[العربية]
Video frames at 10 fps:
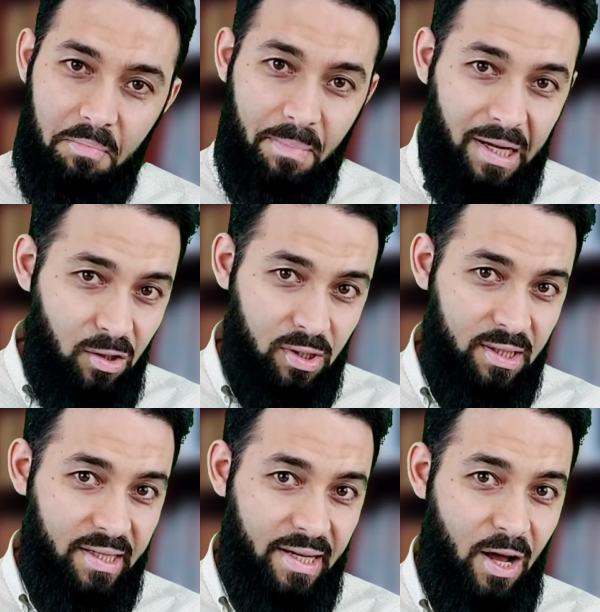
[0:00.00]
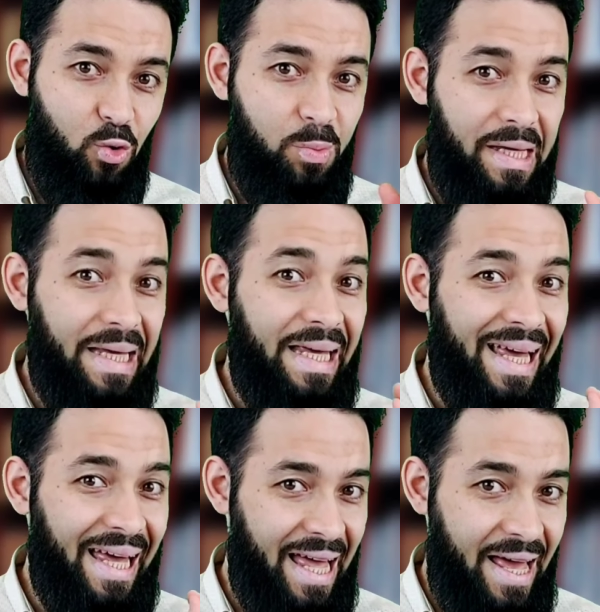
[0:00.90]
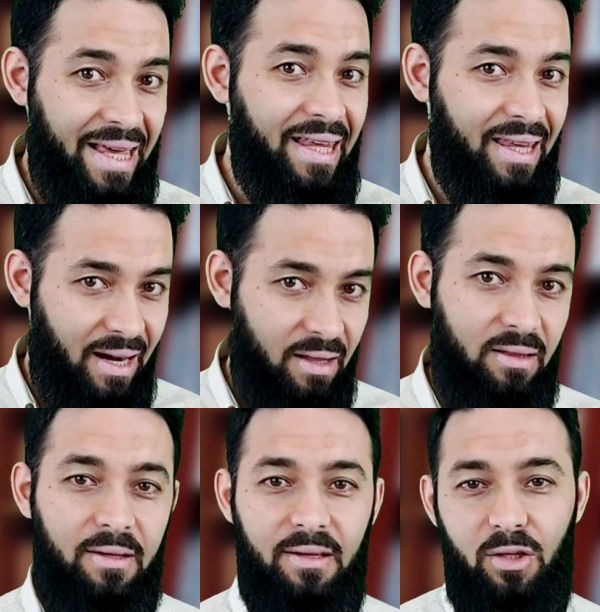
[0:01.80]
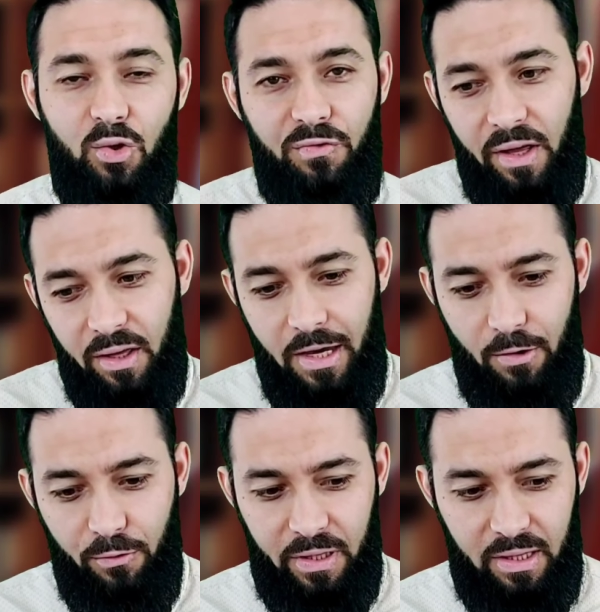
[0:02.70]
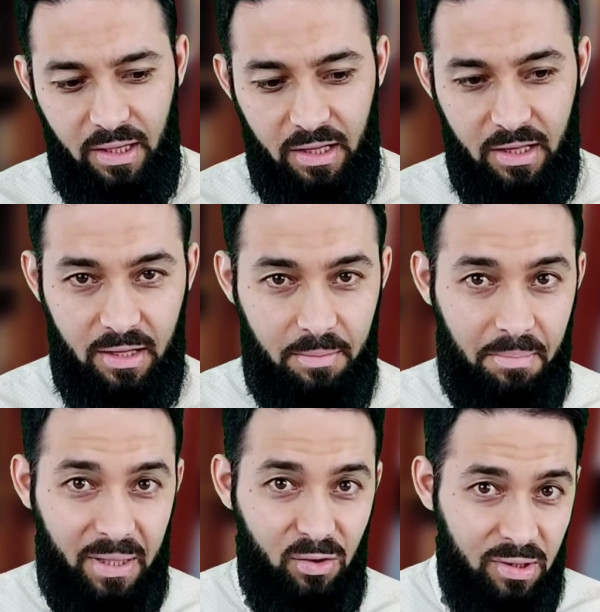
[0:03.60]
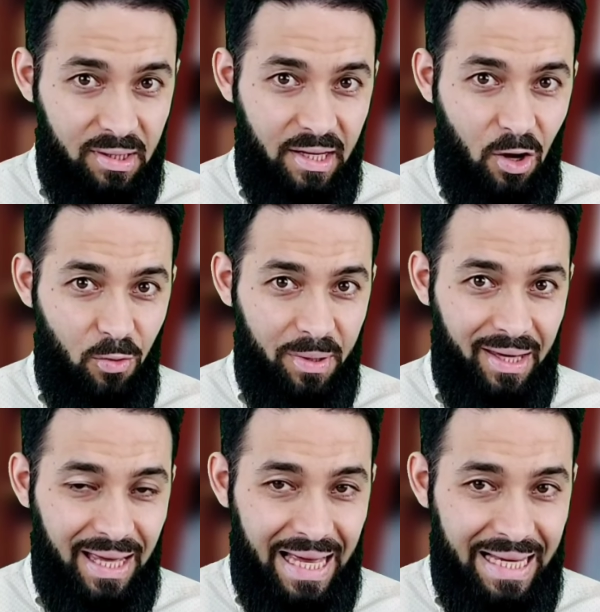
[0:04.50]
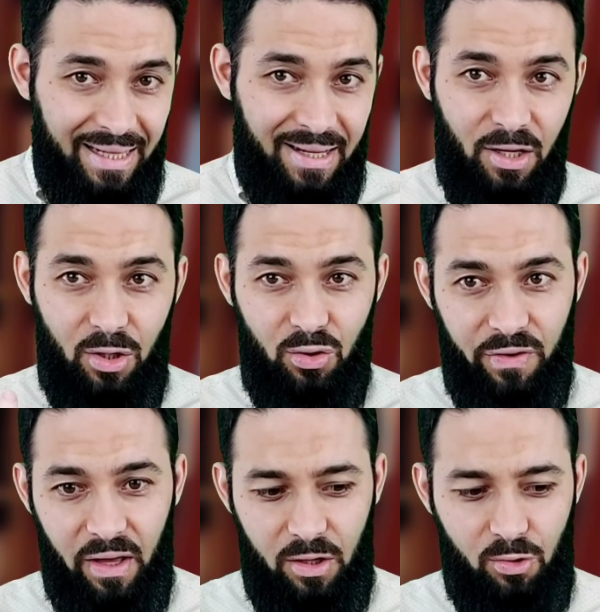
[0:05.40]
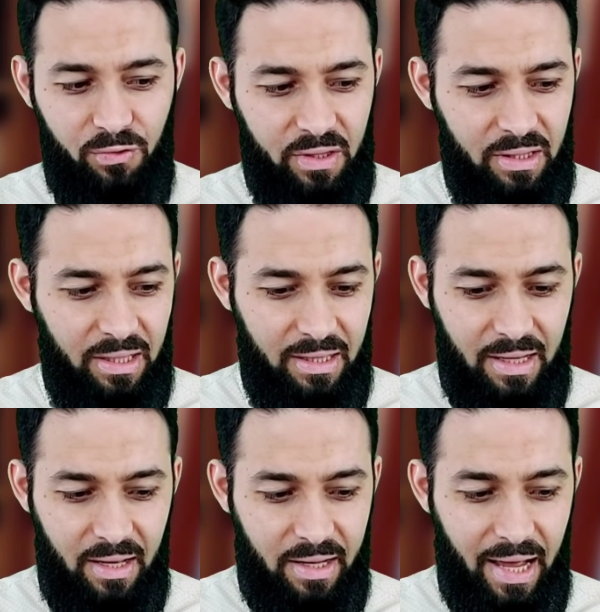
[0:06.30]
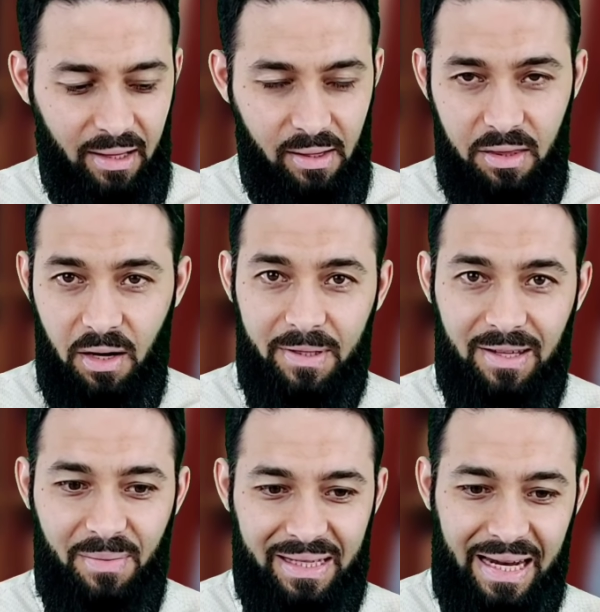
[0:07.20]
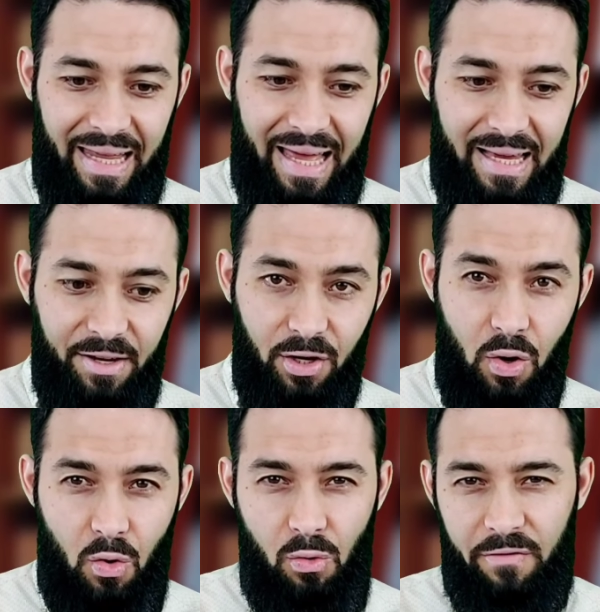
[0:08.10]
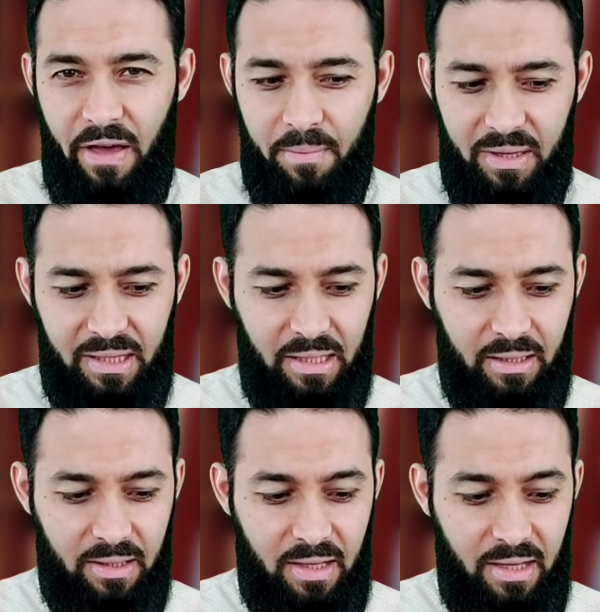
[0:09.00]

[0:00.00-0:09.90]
من يريد الله به خيرا يفقهه في الدين من يريد الله به خير يفقهه في الدين الحديث ربط بين الخير وفهم الدين